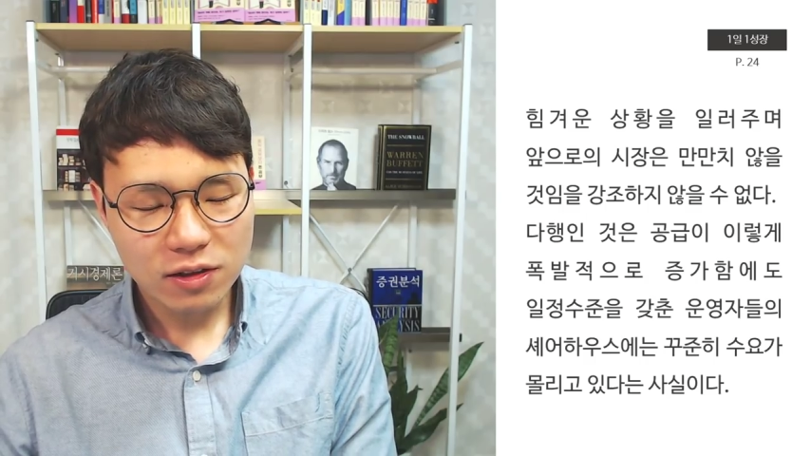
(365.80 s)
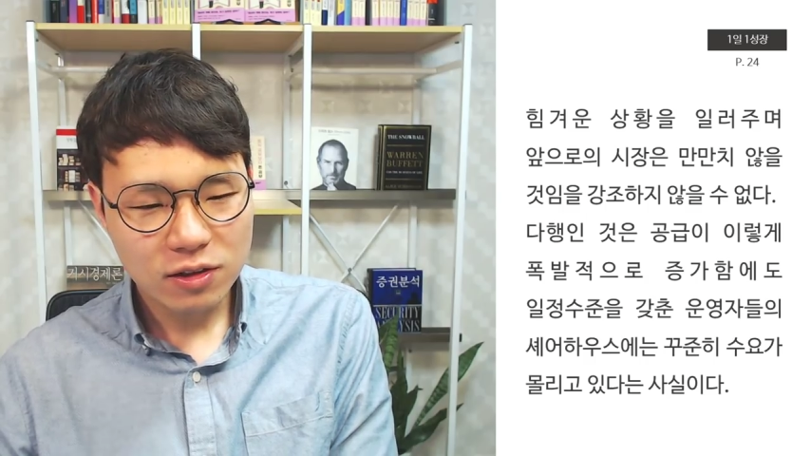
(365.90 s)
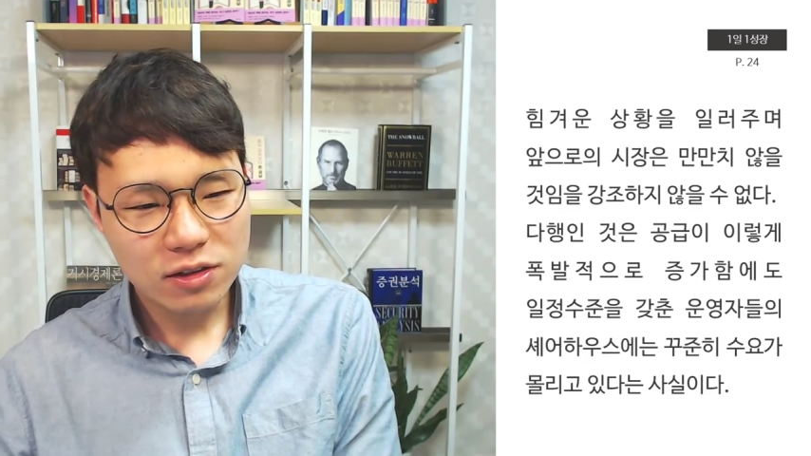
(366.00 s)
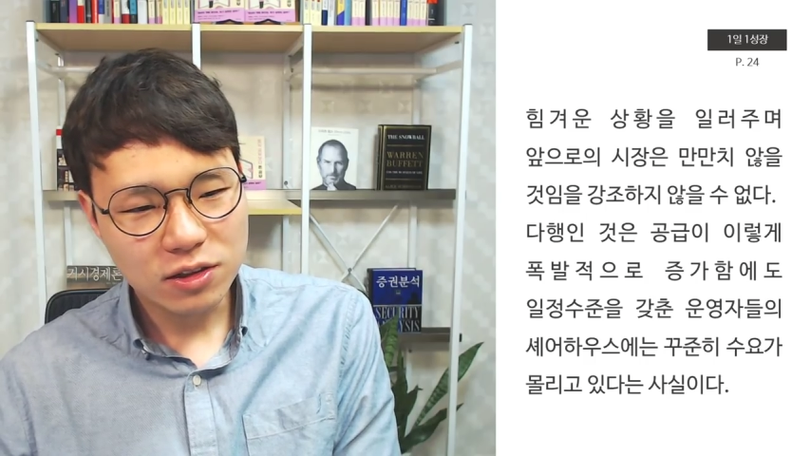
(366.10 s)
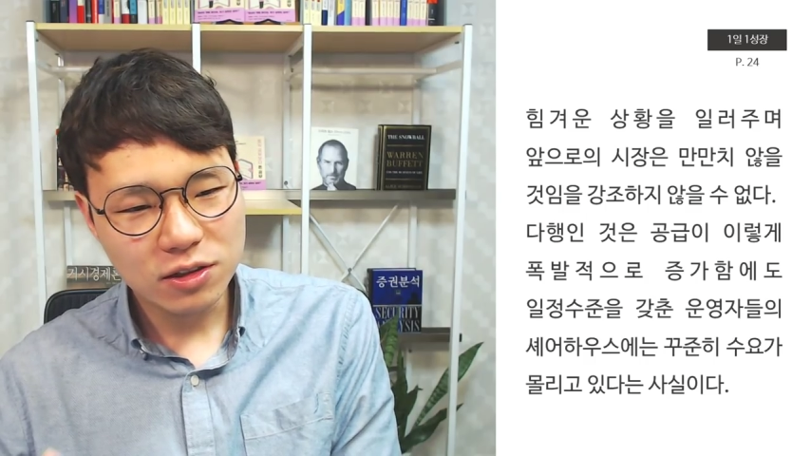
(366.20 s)

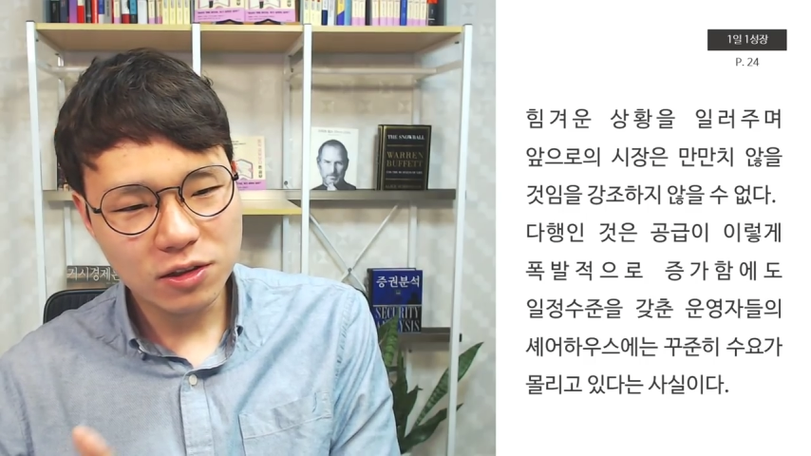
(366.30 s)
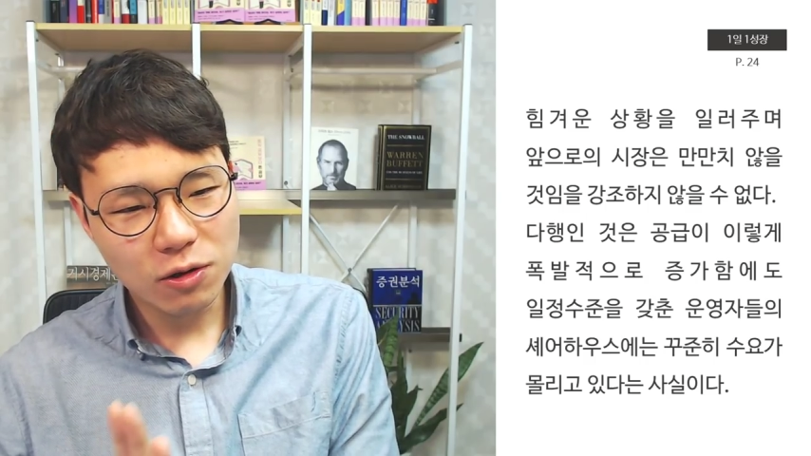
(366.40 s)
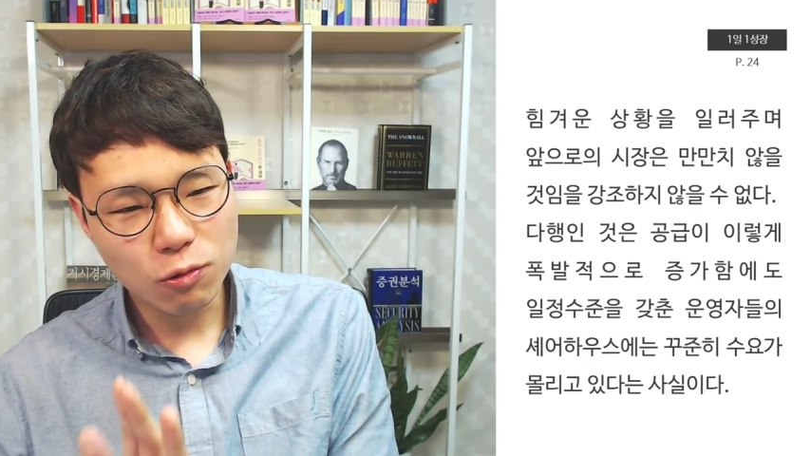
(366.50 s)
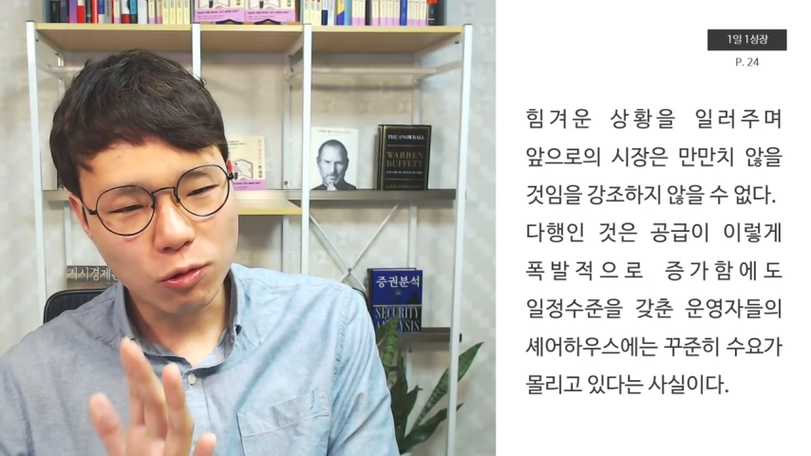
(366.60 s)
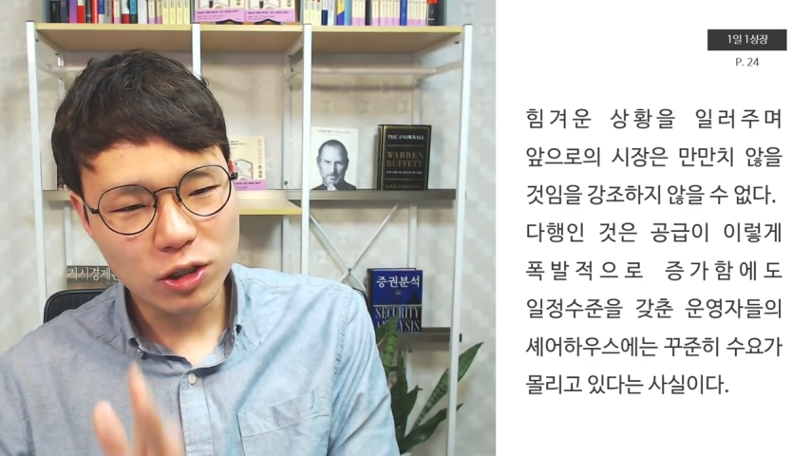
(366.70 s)
그런
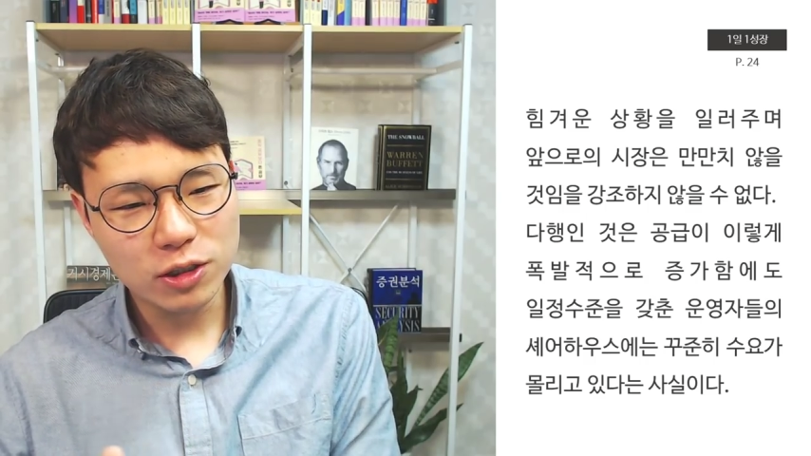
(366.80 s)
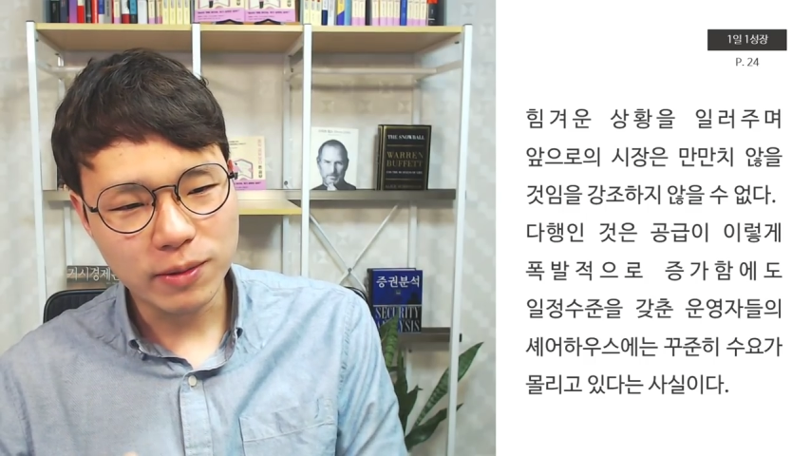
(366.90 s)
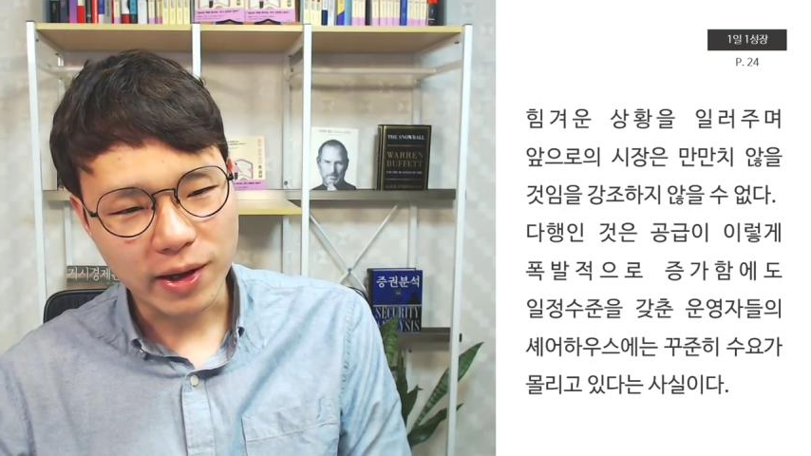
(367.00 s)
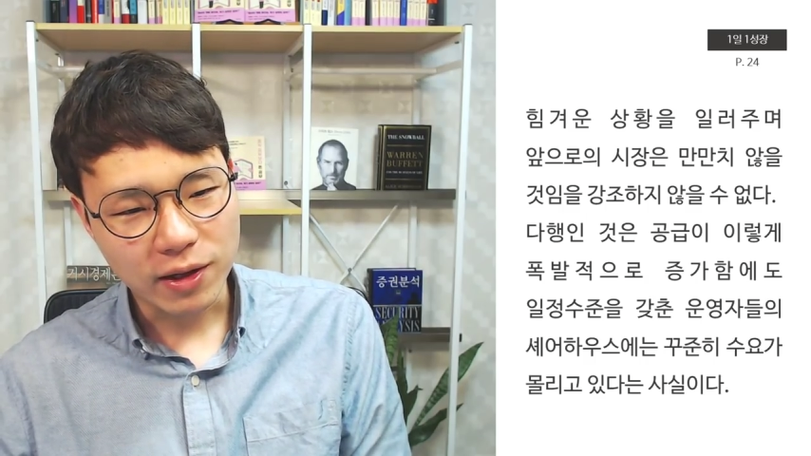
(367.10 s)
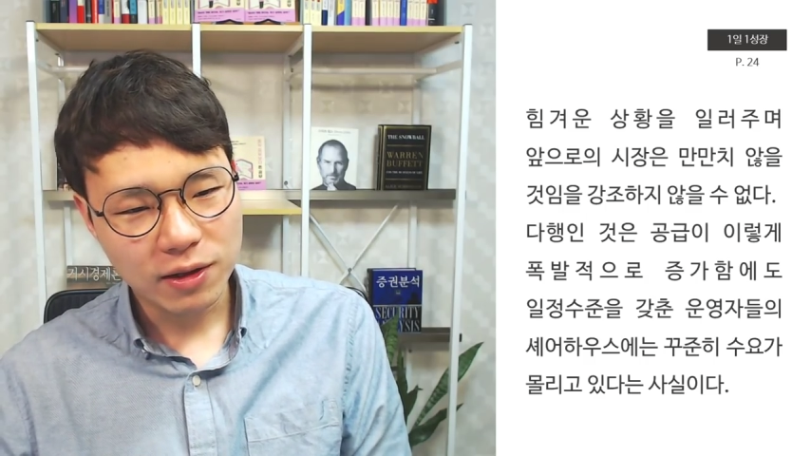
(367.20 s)

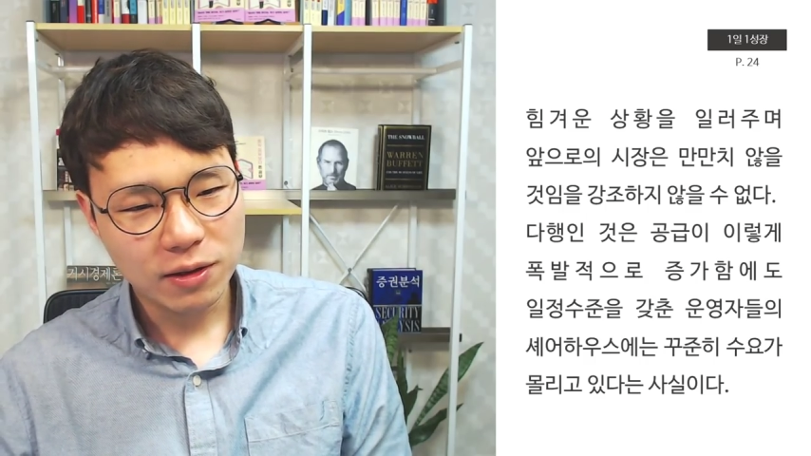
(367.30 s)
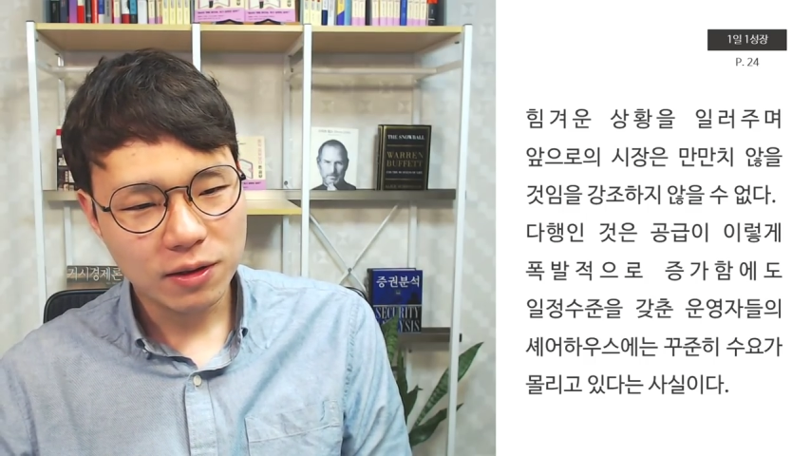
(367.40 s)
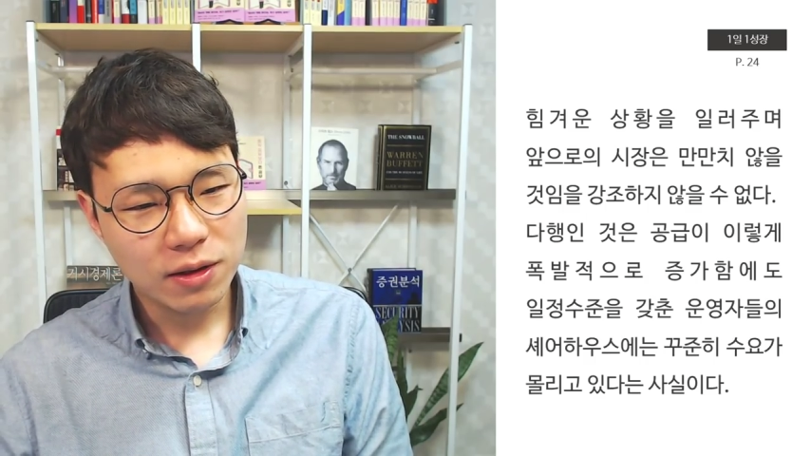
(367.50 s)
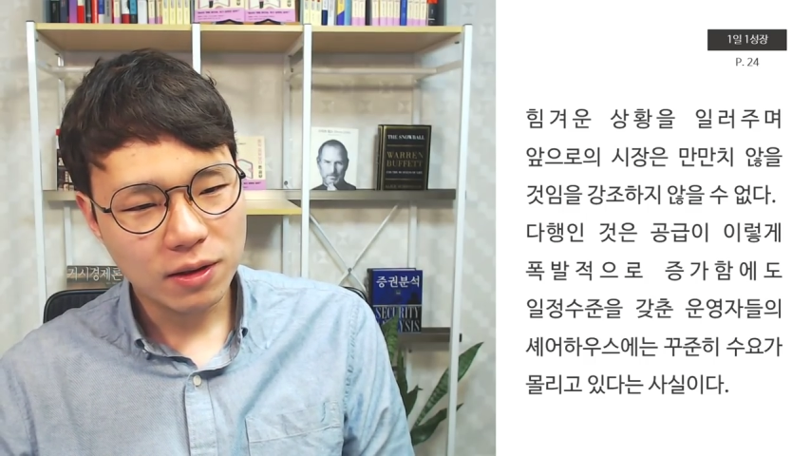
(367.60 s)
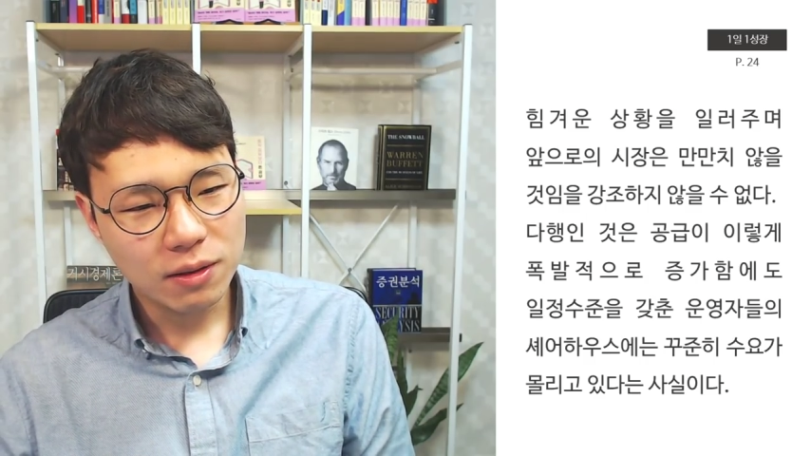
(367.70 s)
공급에
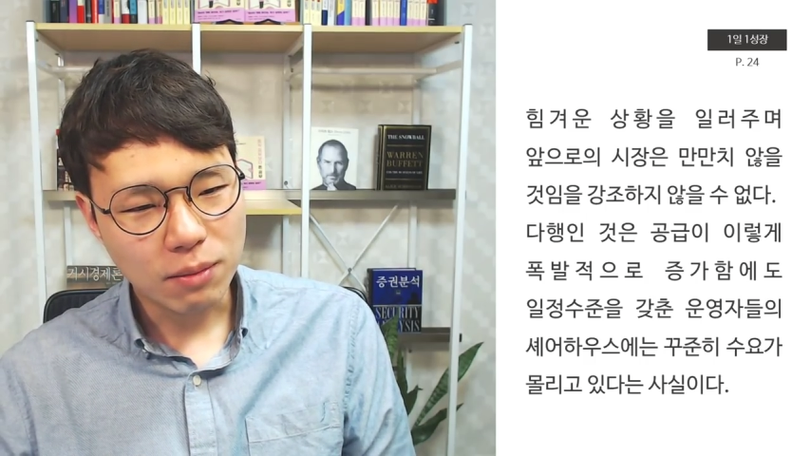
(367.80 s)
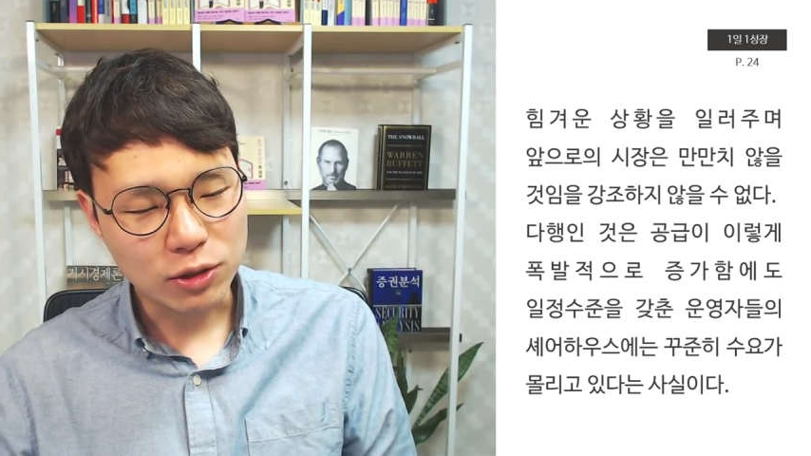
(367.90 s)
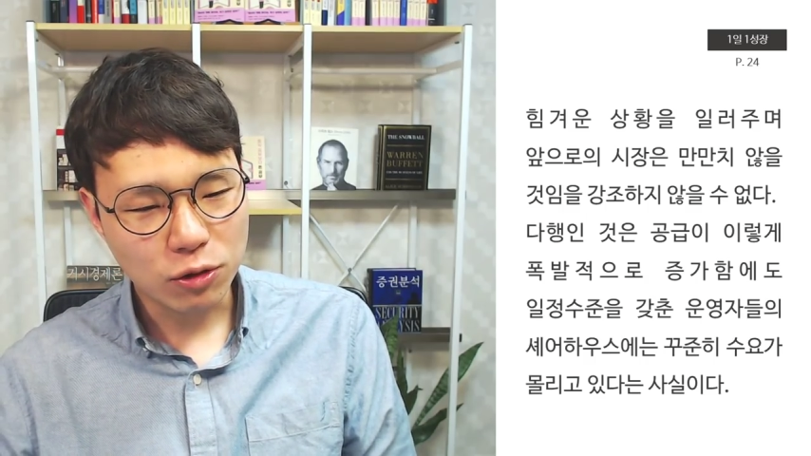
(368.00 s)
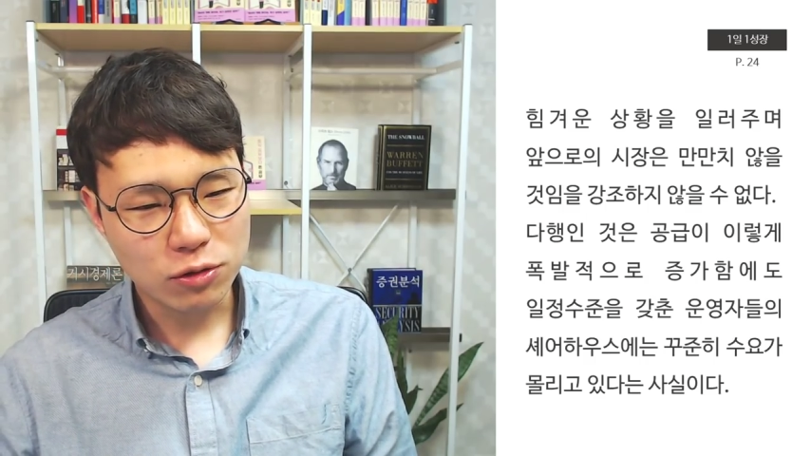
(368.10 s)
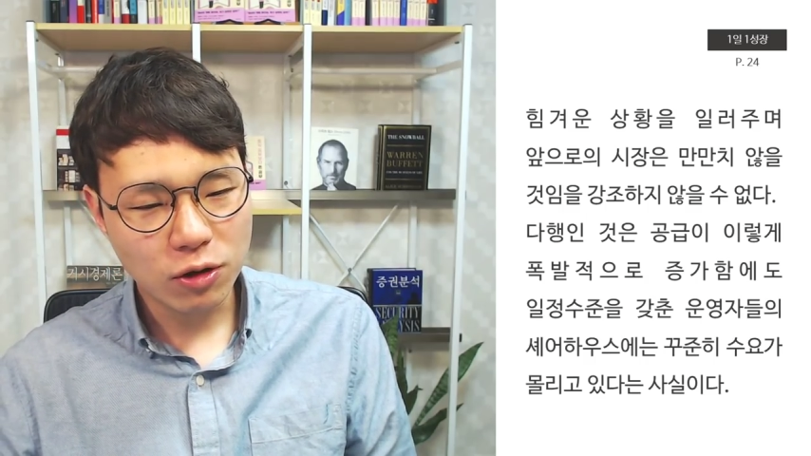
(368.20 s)

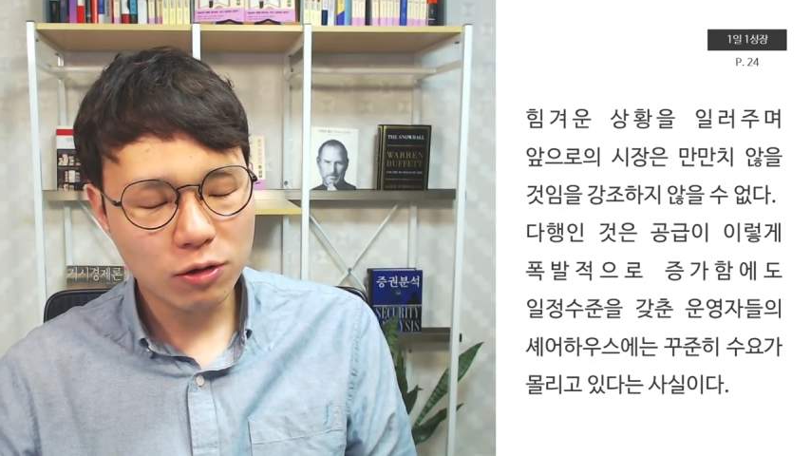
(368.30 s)
맞춰서